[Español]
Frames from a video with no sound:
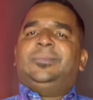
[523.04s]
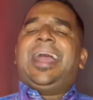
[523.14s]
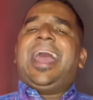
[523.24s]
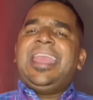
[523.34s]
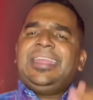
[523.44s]

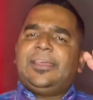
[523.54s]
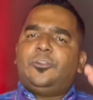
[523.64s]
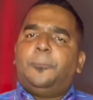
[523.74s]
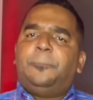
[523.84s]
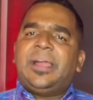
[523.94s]
hay que
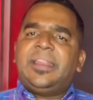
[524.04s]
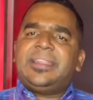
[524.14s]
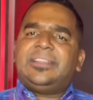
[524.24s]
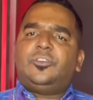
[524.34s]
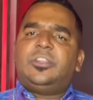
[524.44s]
romper
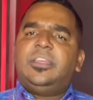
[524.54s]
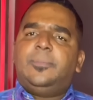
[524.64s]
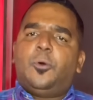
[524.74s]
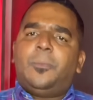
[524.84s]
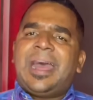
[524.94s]
relaciones
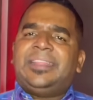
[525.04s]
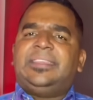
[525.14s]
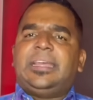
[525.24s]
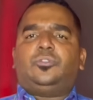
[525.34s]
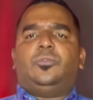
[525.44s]

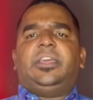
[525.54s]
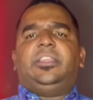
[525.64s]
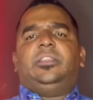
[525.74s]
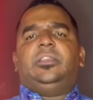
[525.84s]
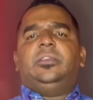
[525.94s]
diplomáticas con
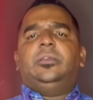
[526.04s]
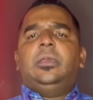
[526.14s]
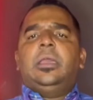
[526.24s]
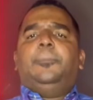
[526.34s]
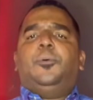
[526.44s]
Haití,
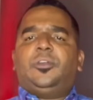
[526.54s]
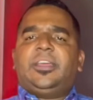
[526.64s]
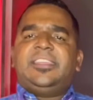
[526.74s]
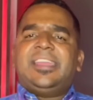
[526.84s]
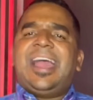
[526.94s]

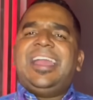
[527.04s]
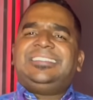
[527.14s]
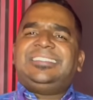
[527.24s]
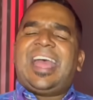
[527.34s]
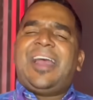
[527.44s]
porque ya
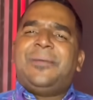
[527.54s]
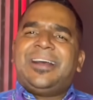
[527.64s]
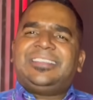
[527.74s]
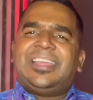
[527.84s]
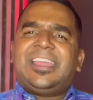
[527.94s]
está
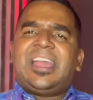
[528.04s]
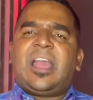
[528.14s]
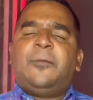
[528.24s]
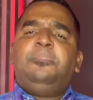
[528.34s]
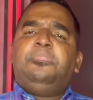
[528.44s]
más
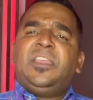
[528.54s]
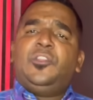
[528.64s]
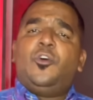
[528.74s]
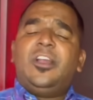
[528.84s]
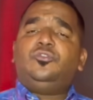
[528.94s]
allá. Y
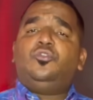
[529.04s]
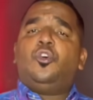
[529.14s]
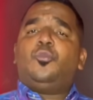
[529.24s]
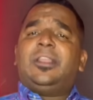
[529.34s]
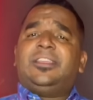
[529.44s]
no es
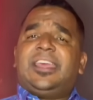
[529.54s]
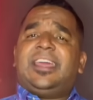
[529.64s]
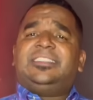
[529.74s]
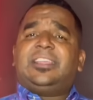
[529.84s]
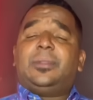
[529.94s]
uno cualquiera
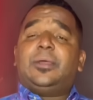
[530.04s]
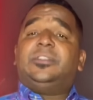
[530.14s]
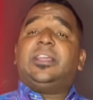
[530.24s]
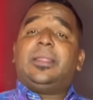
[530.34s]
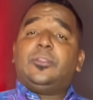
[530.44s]
que está hablando,
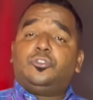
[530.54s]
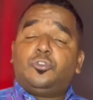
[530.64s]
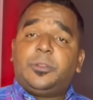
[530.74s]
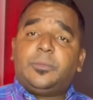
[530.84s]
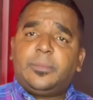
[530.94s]
está hablando
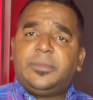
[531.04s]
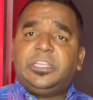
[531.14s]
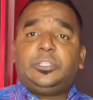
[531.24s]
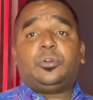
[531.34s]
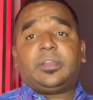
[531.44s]
su primer
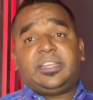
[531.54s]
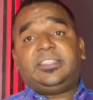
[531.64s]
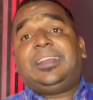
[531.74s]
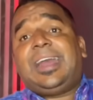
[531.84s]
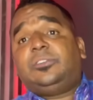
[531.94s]
ministro, que en
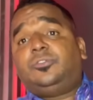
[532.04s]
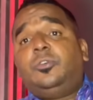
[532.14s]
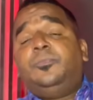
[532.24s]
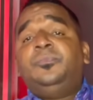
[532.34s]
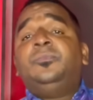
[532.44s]
este
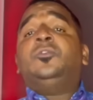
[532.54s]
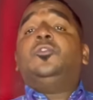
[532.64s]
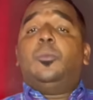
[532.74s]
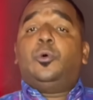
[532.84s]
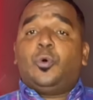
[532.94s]
caso,
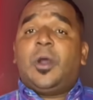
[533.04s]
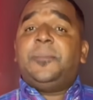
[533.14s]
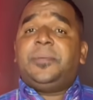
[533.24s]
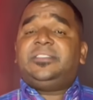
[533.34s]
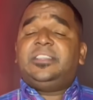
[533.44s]
como no hay
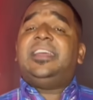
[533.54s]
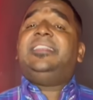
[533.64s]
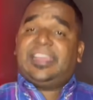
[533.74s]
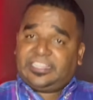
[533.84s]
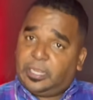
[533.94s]

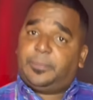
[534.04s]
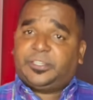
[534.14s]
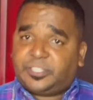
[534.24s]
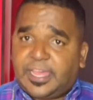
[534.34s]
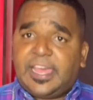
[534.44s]
presidente, es el
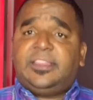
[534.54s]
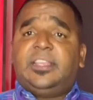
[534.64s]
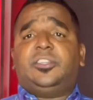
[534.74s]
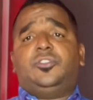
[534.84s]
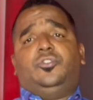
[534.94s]

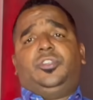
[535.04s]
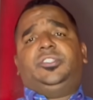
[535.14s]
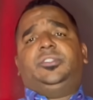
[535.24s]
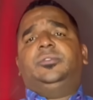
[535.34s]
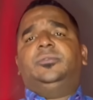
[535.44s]
presidente,
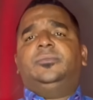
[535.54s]
señores.